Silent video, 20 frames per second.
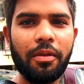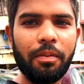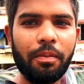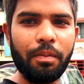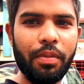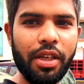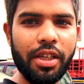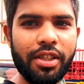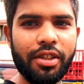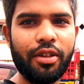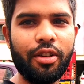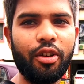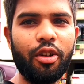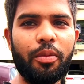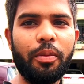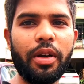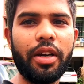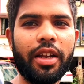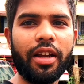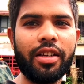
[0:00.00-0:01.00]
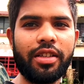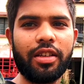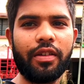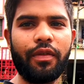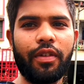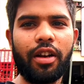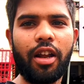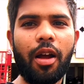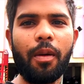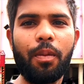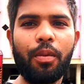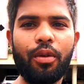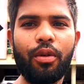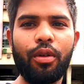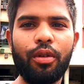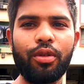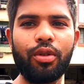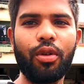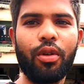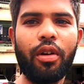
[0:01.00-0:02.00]
बीस किलोमीटर का सफर
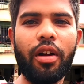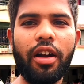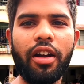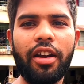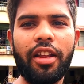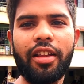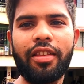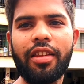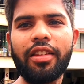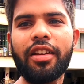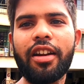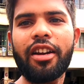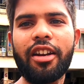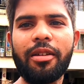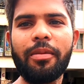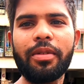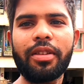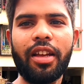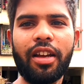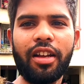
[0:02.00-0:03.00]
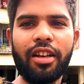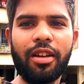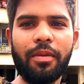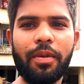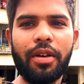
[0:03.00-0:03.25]
आपको दो घंटे या तीन घंटे में तय करना